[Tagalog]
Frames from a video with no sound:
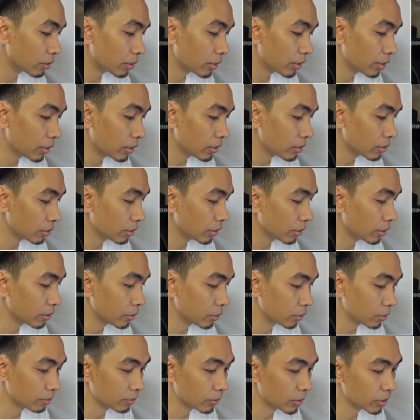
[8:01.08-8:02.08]
okay, sa
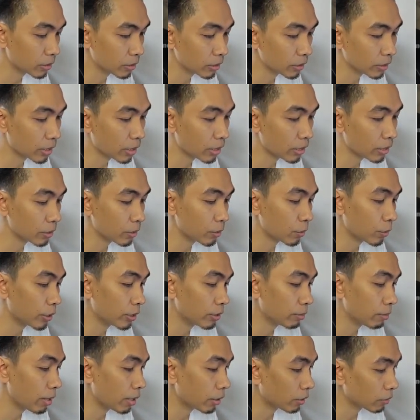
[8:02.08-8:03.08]
universal
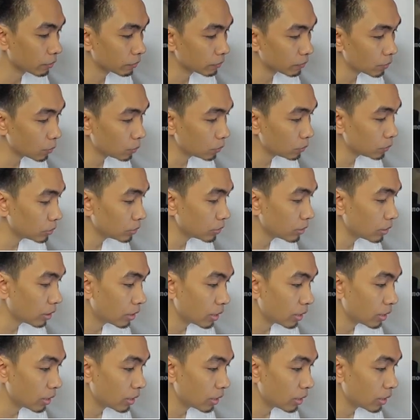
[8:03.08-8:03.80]
cardioid microphone.